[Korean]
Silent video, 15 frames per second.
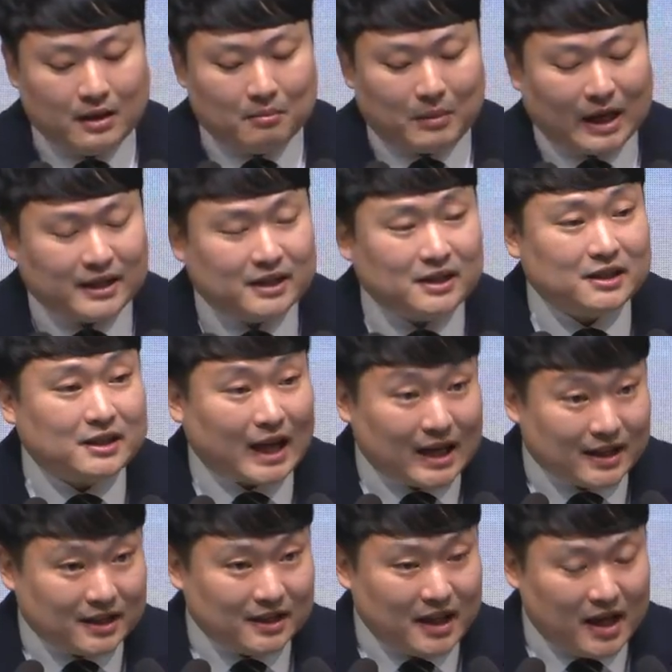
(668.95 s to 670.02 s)
마치
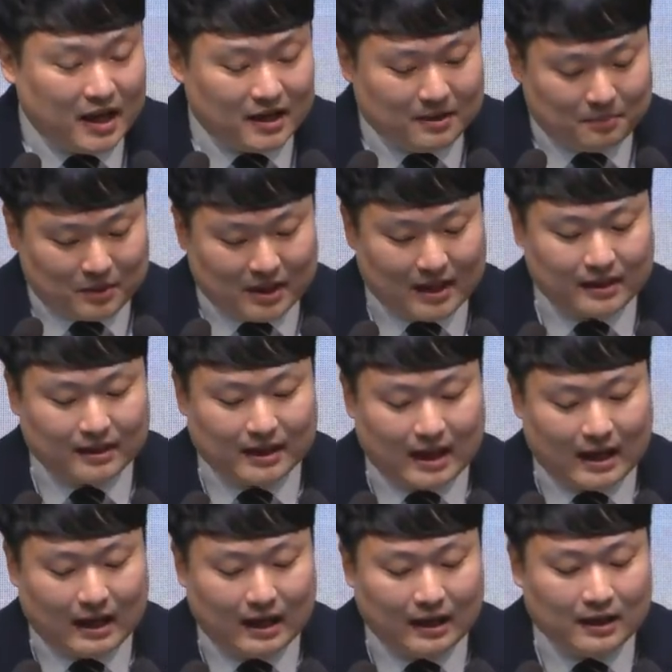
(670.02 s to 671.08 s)
자신의
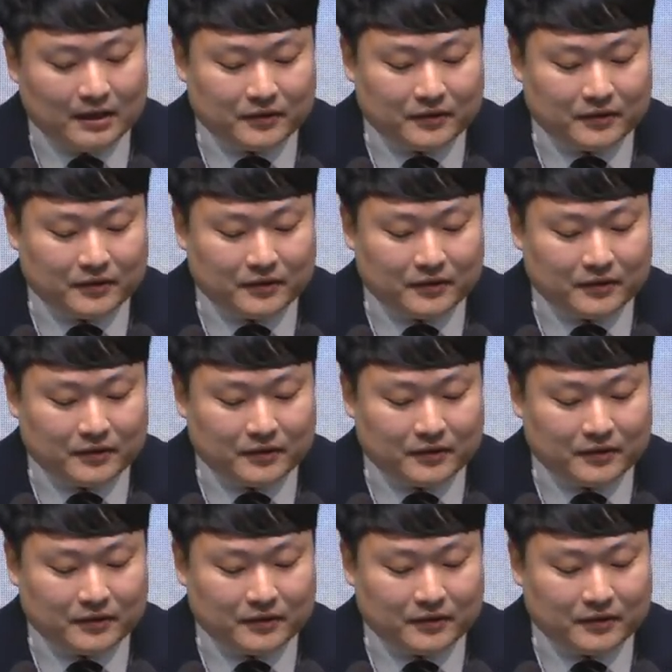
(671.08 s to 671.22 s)
입장이나